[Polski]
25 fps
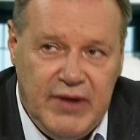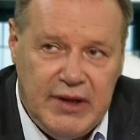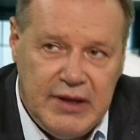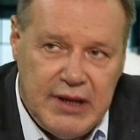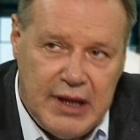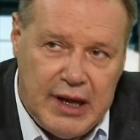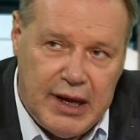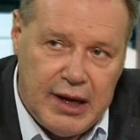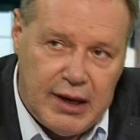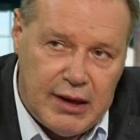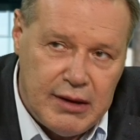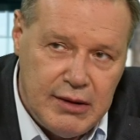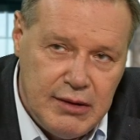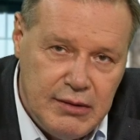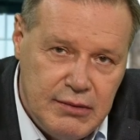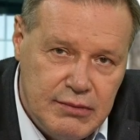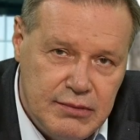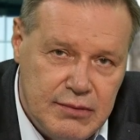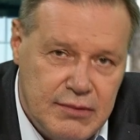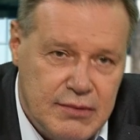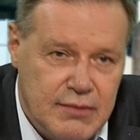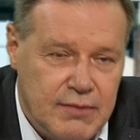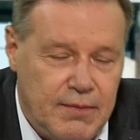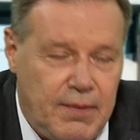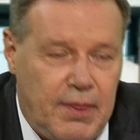tak.
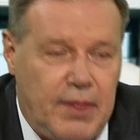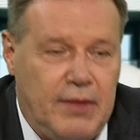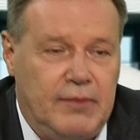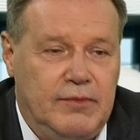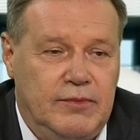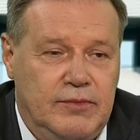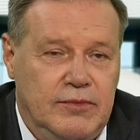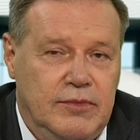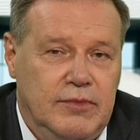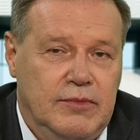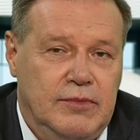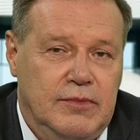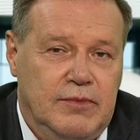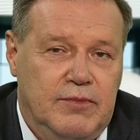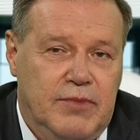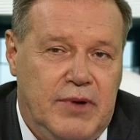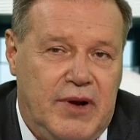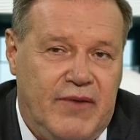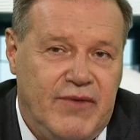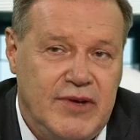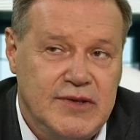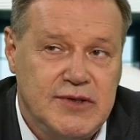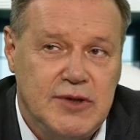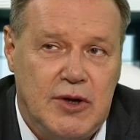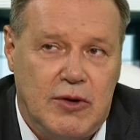
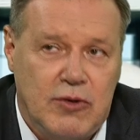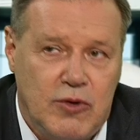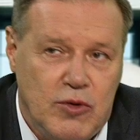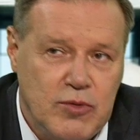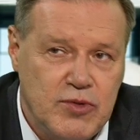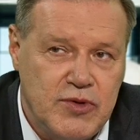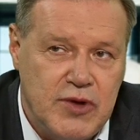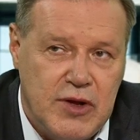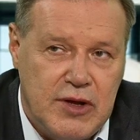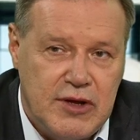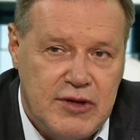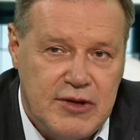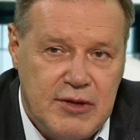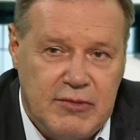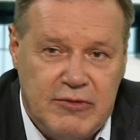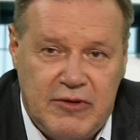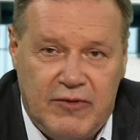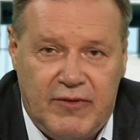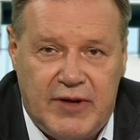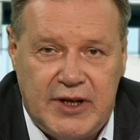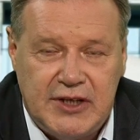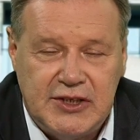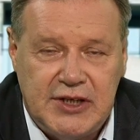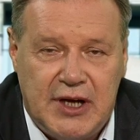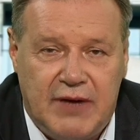Prawie co roku przyjeżdżam do
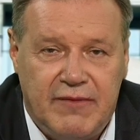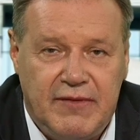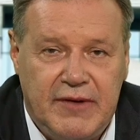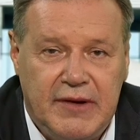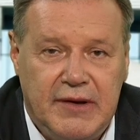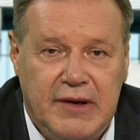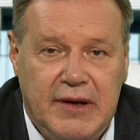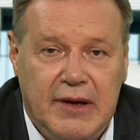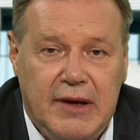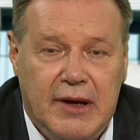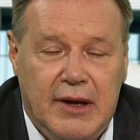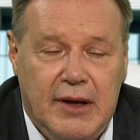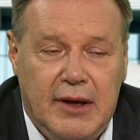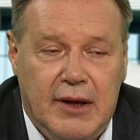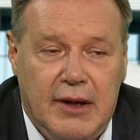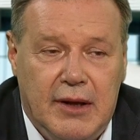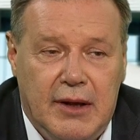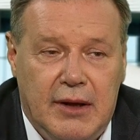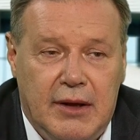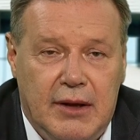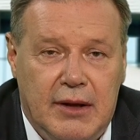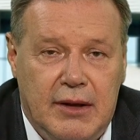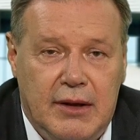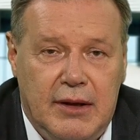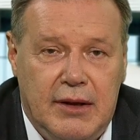Warszawy
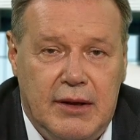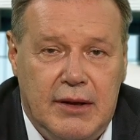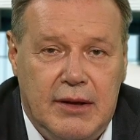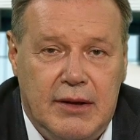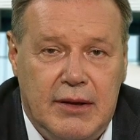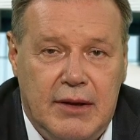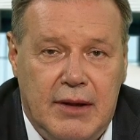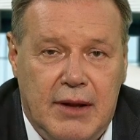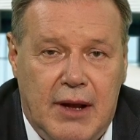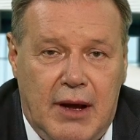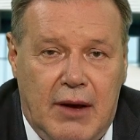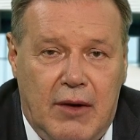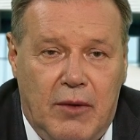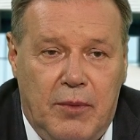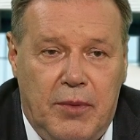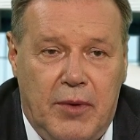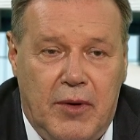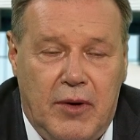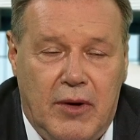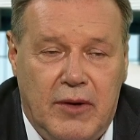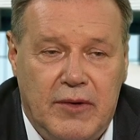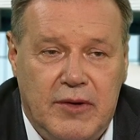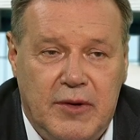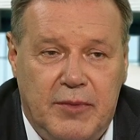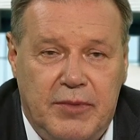y, na
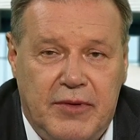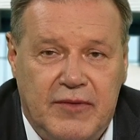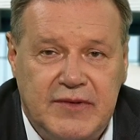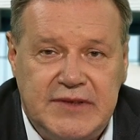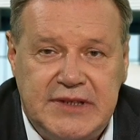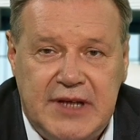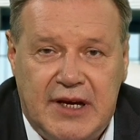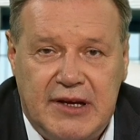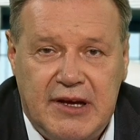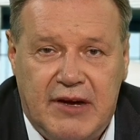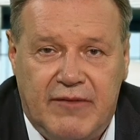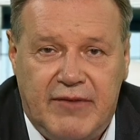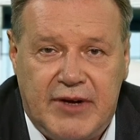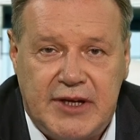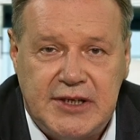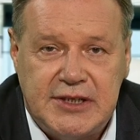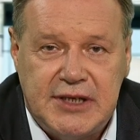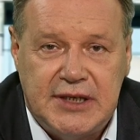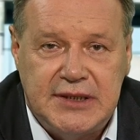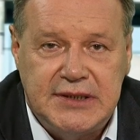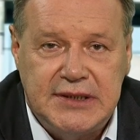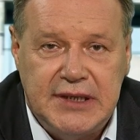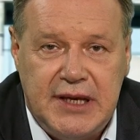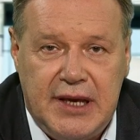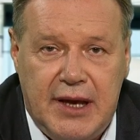obchody powstania
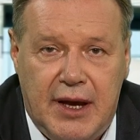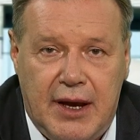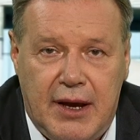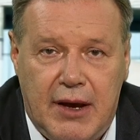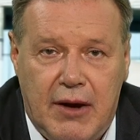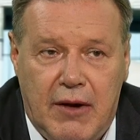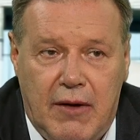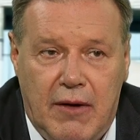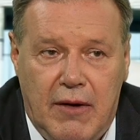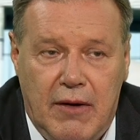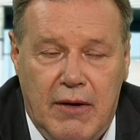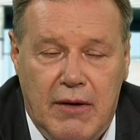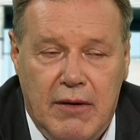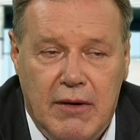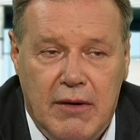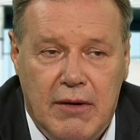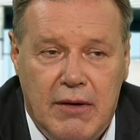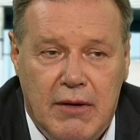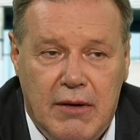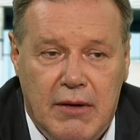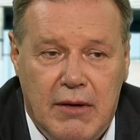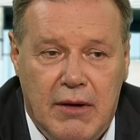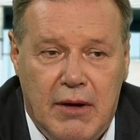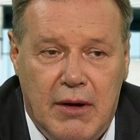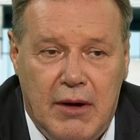warszawskiego
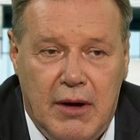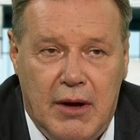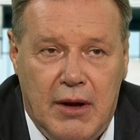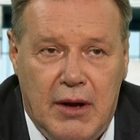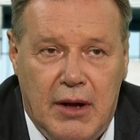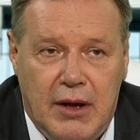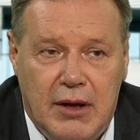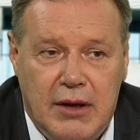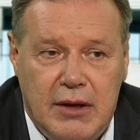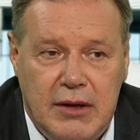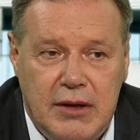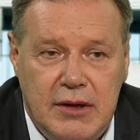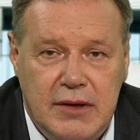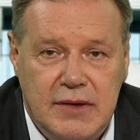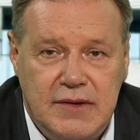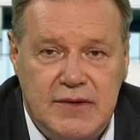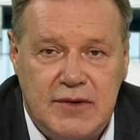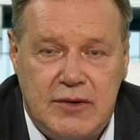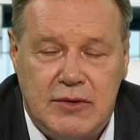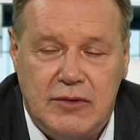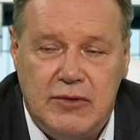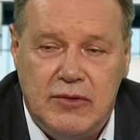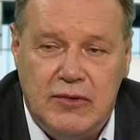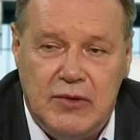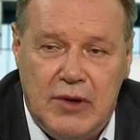i z
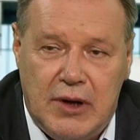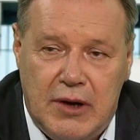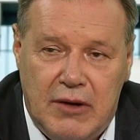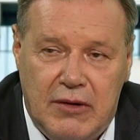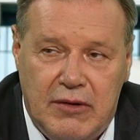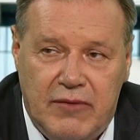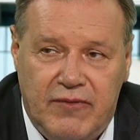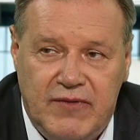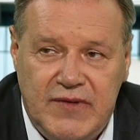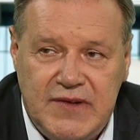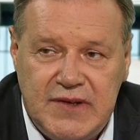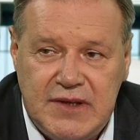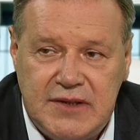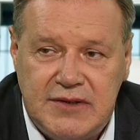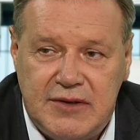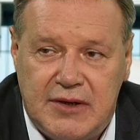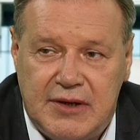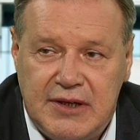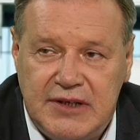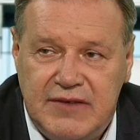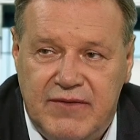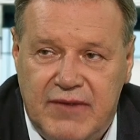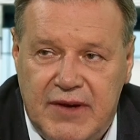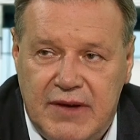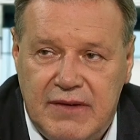roku na rok widzę
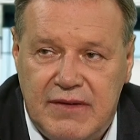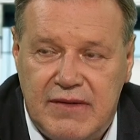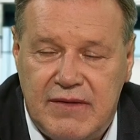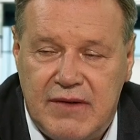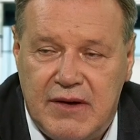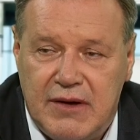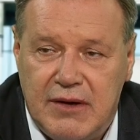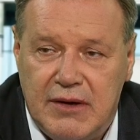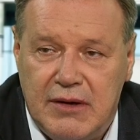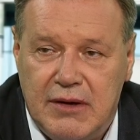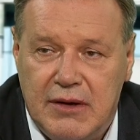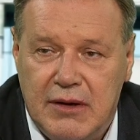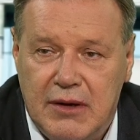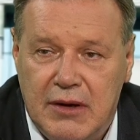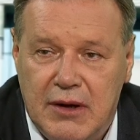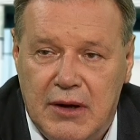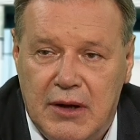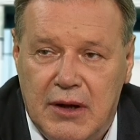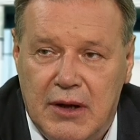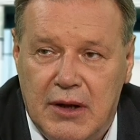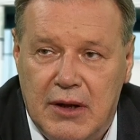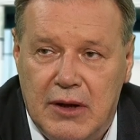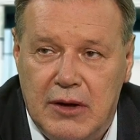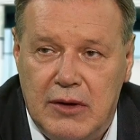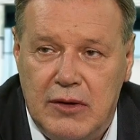coraz więcej
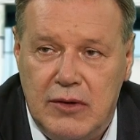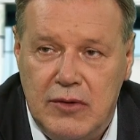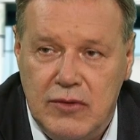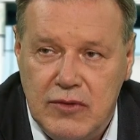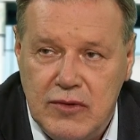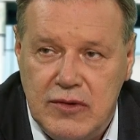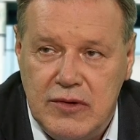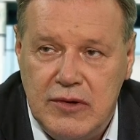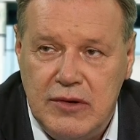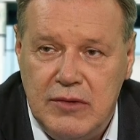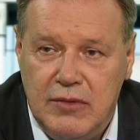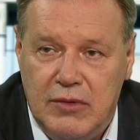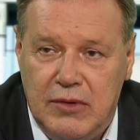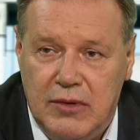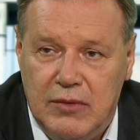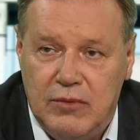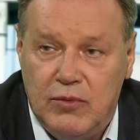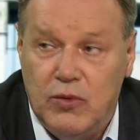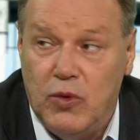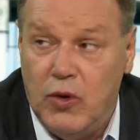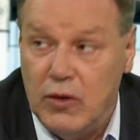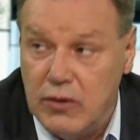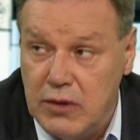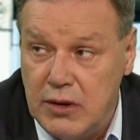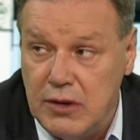ludzi,
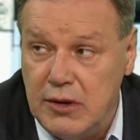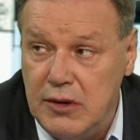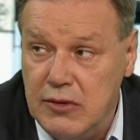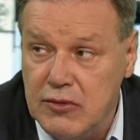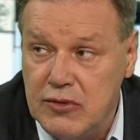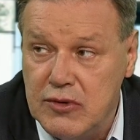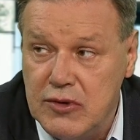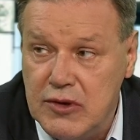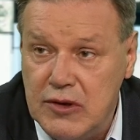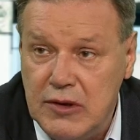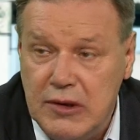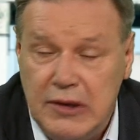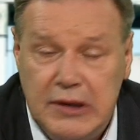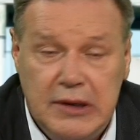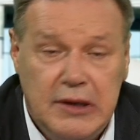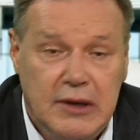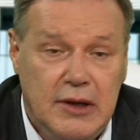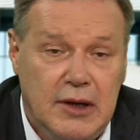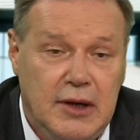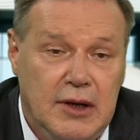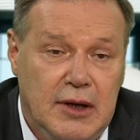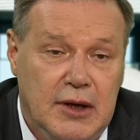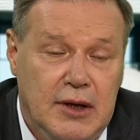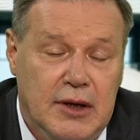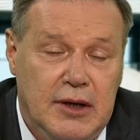młodych ludzi,
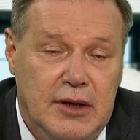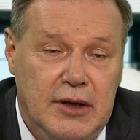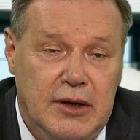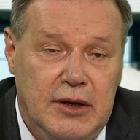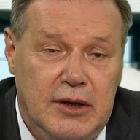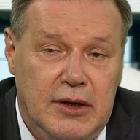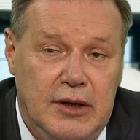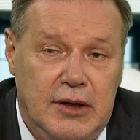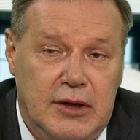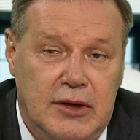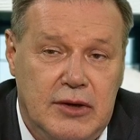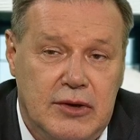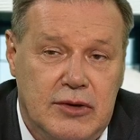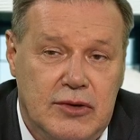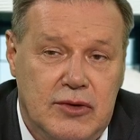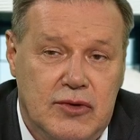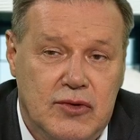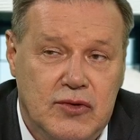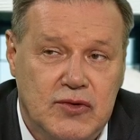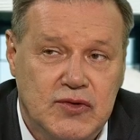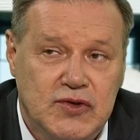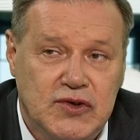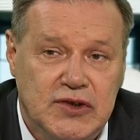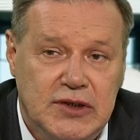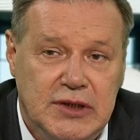y,
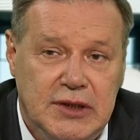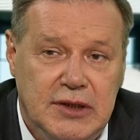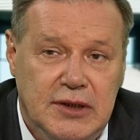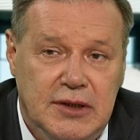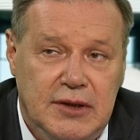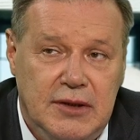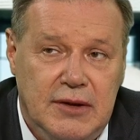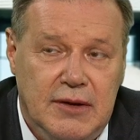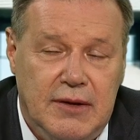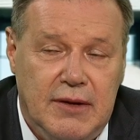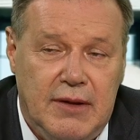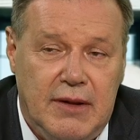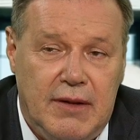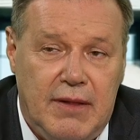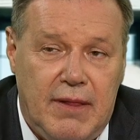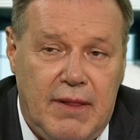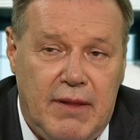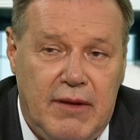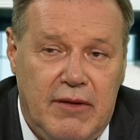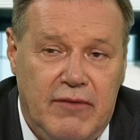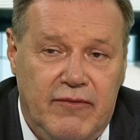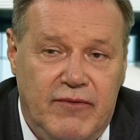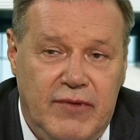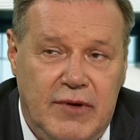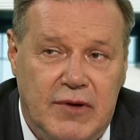którzy
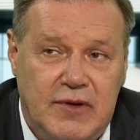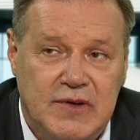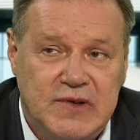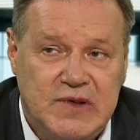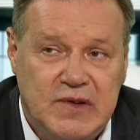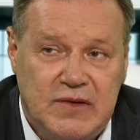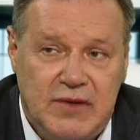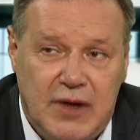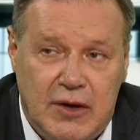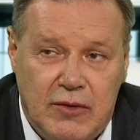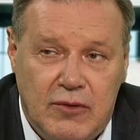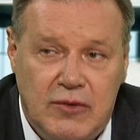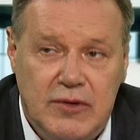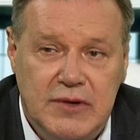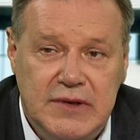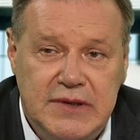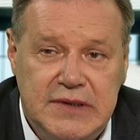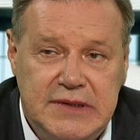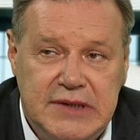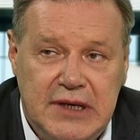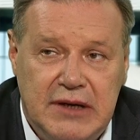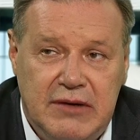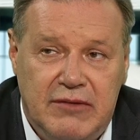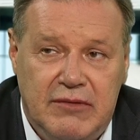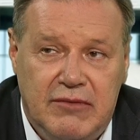wychodzą na
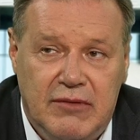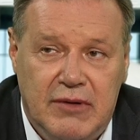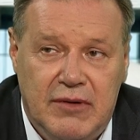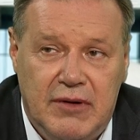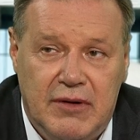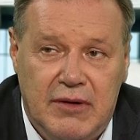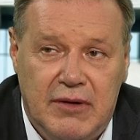ulicę